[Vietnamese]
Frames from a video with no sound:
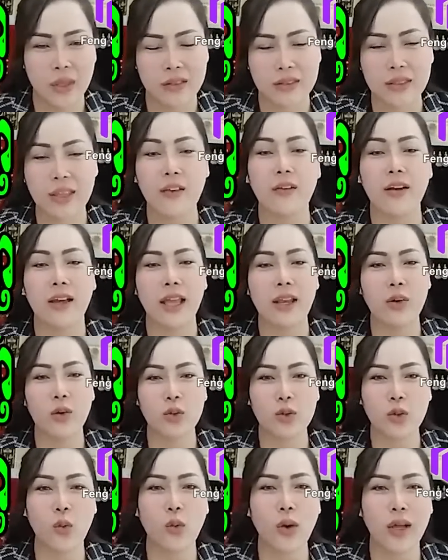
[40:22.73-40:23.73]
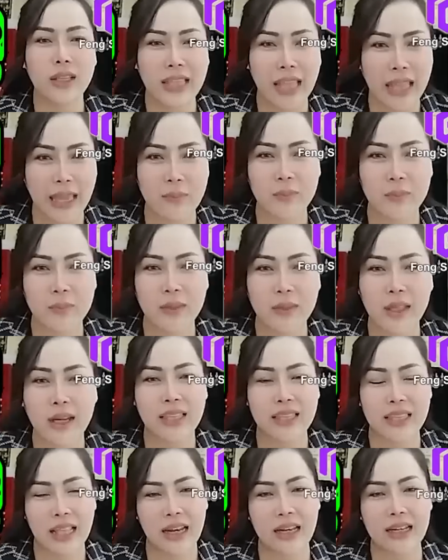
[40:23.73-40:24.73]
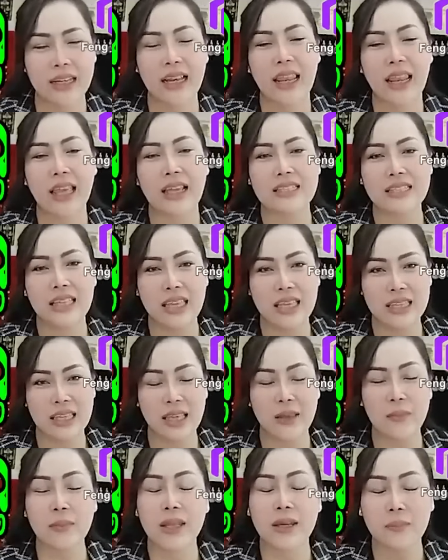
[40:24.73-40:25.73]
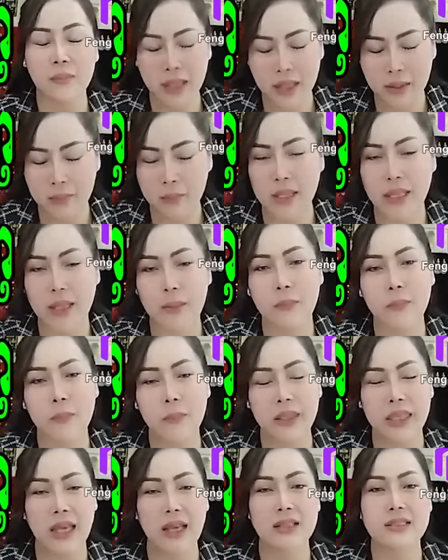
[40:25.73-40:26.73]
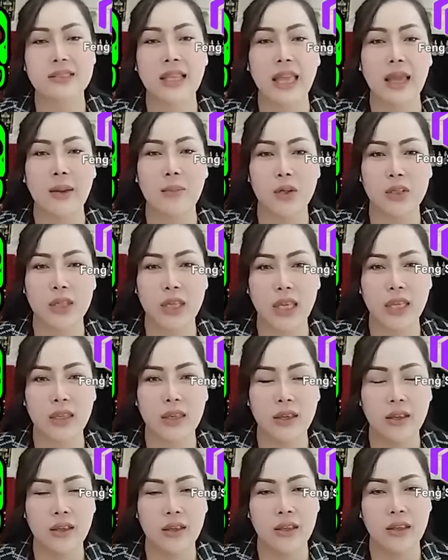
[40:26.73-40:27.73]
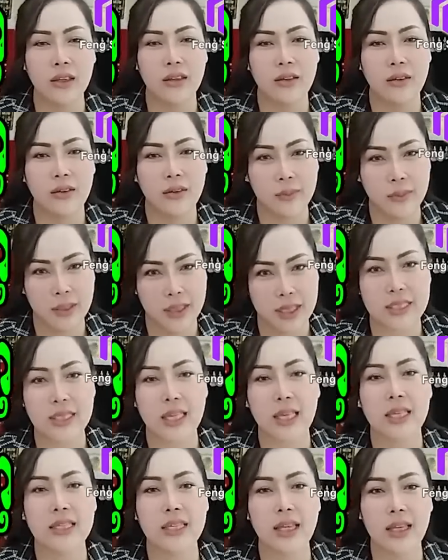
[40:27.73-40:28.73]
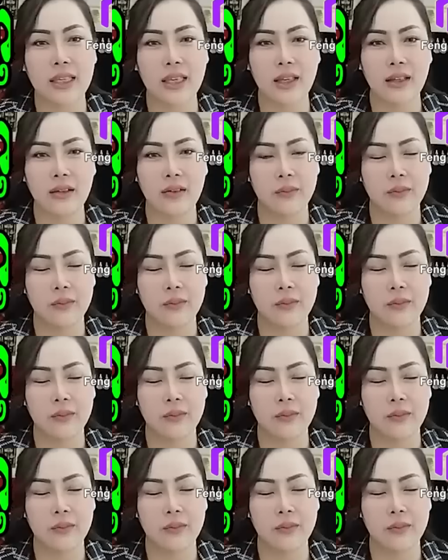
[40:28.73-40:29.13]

Dây và cái lụa thu hay tham biết lại nhận là cái chê dây miên miên miên cái nhà xa mà dây miên cái chê dây á